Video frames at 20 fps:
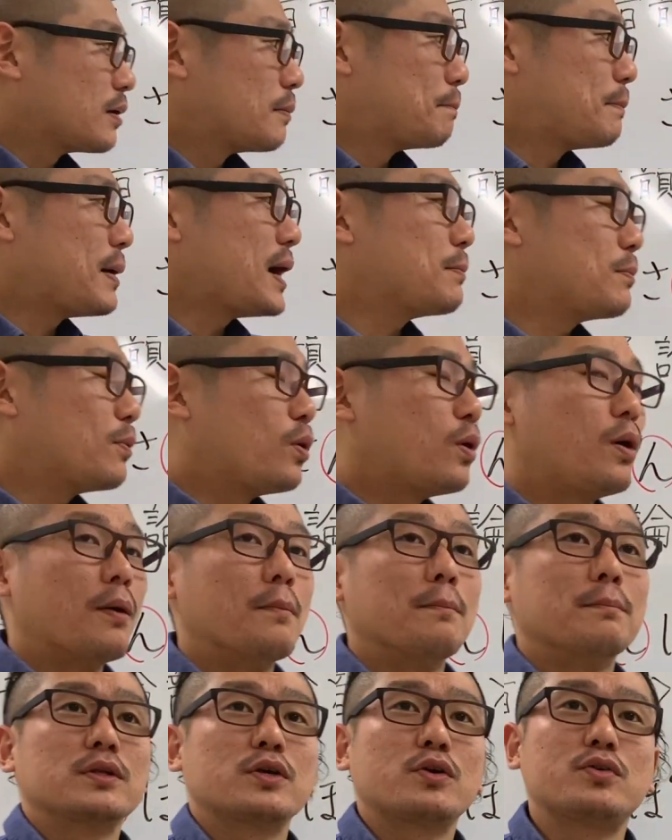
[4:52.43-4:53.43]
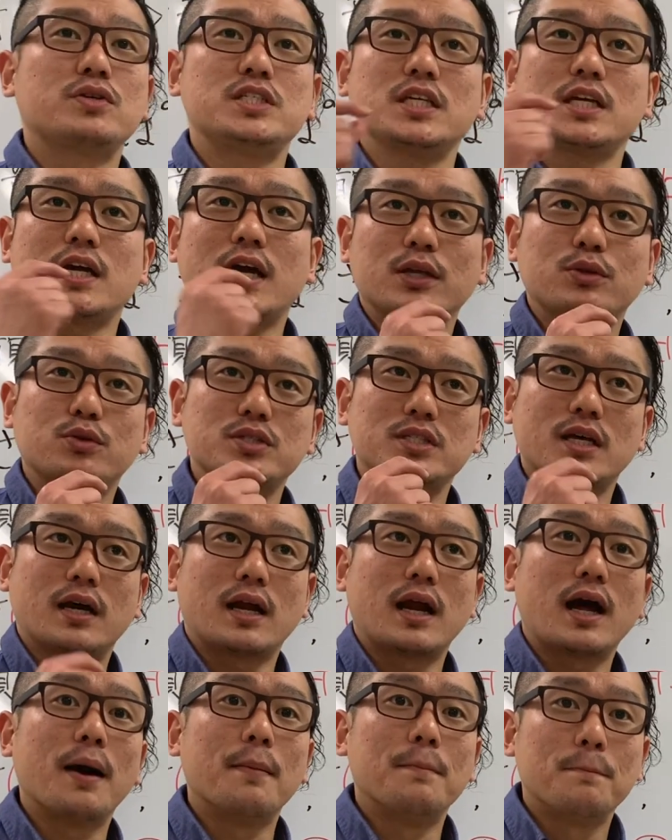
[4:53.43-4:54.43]
バも口一回閉じて
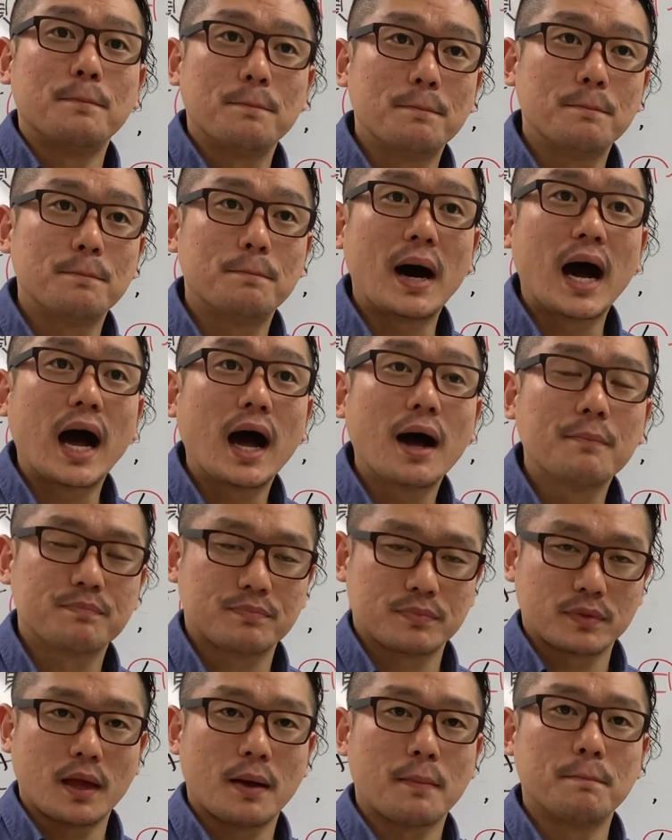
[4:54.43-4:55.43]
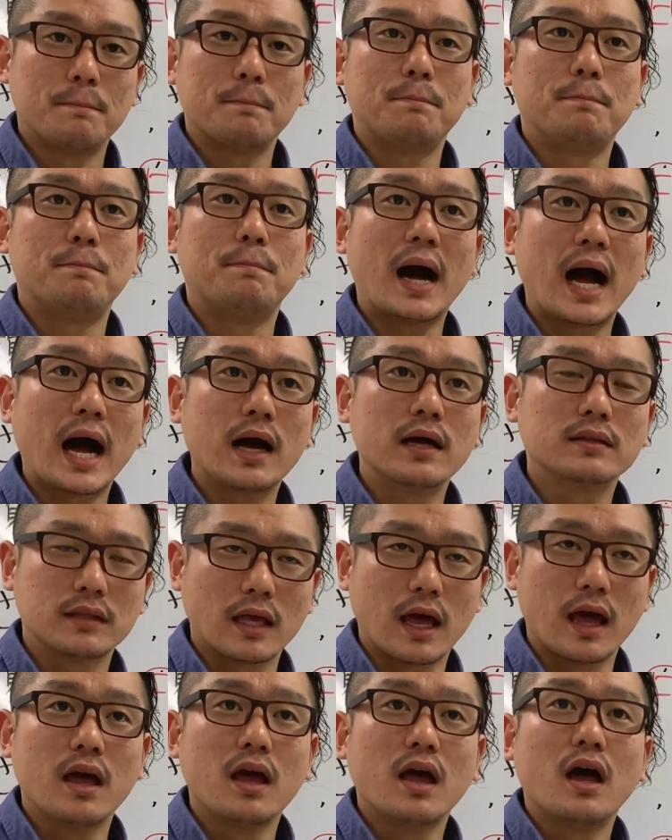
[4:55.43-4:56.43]
からバ
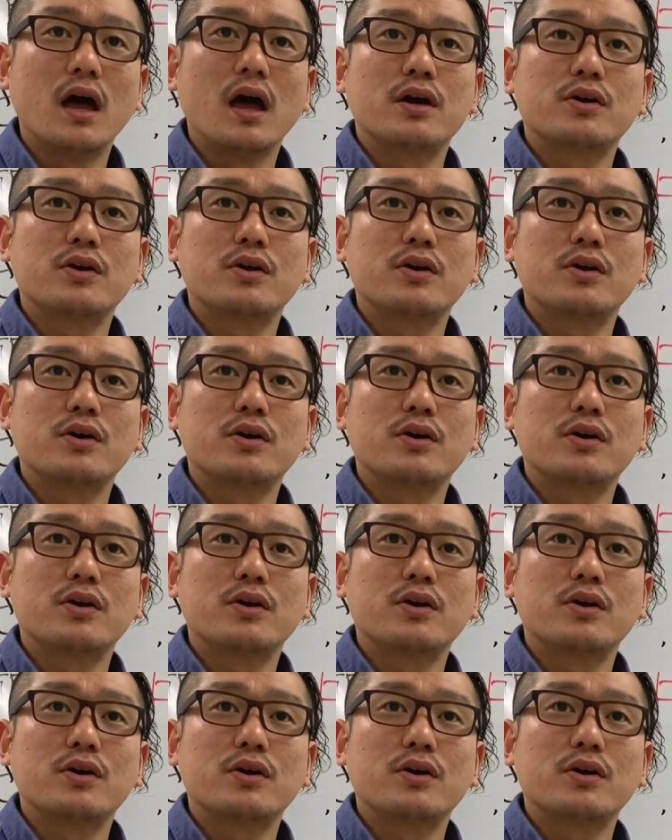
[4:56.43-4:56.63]
ね。